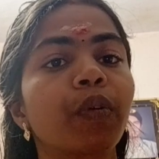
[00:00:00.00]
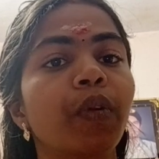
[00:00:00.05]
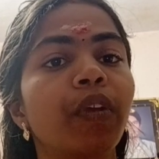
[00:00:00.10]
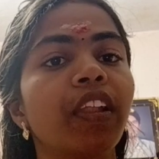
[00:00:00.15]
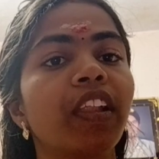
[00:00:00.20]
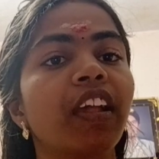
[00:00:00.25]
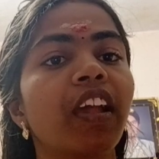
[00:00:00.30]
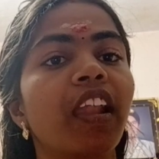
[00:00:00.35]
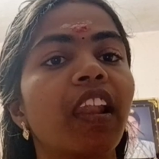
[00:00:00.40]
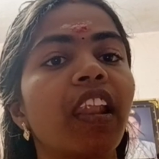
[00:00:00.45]

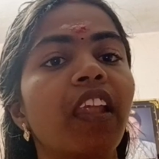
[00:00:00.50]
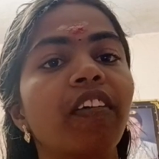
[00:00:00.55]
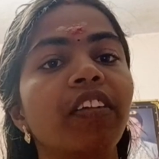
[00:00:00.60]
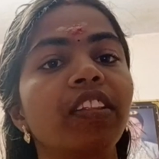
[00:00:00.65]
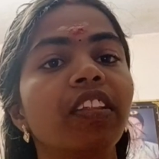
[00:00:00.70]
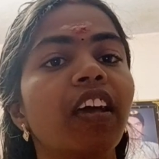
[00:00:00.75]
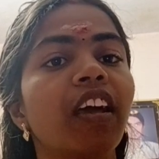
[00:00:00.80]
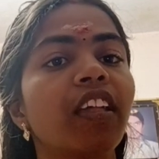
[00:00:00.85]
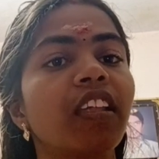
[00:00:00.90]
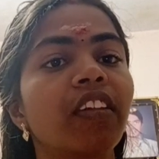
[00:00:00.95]
கோயில்களில்
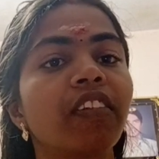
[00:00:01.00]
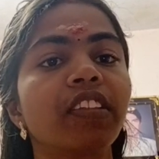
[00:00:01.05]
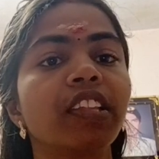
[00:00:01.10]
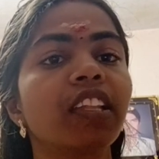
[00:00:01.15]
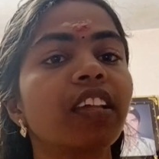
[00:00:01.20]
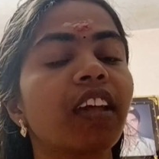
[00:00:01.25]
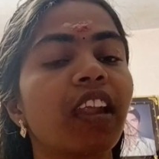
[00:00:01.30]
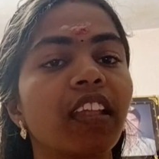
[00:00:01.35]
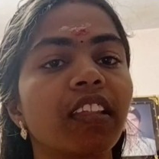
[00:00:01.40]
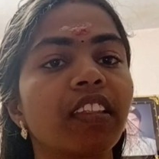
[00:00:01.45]
வந்து அதில் வந்து
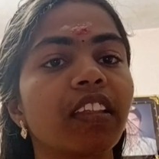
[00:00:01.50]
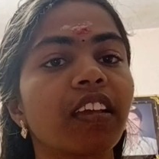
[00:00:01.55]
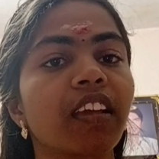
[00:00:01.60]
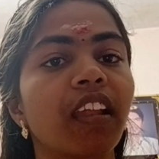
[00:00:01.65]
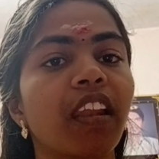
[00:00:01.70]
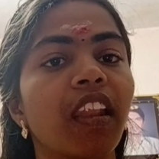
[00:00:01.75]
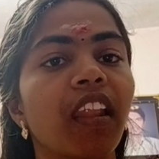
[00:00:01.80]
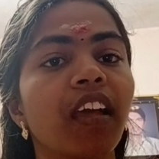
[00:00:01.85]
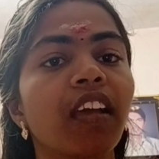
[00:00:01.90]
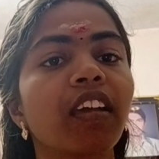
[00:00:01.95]

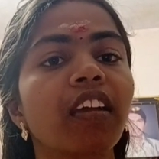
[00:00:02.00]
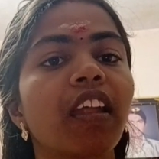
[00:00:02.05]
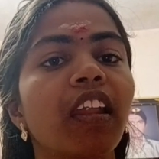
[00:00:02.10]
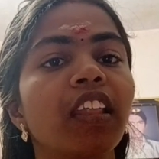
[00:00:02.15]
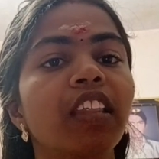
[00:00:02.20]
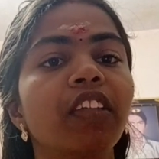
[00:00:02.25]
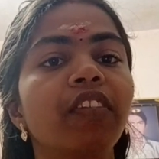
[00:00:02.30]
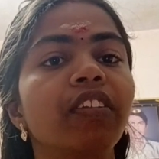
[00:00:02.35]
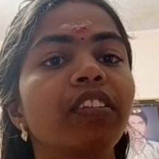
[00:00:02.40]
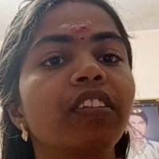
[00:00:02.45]
கலந்துக்கலாம்
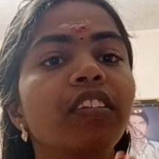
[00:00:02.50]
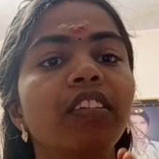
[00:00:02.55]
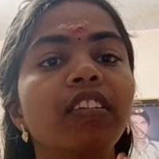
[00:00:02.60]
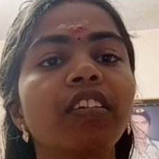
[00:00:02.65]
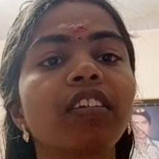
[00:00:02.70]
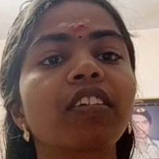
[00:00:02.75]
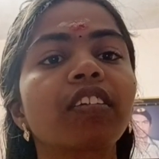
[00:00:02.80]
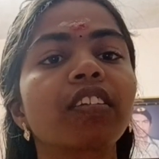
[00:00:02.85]
கலந்து வந்து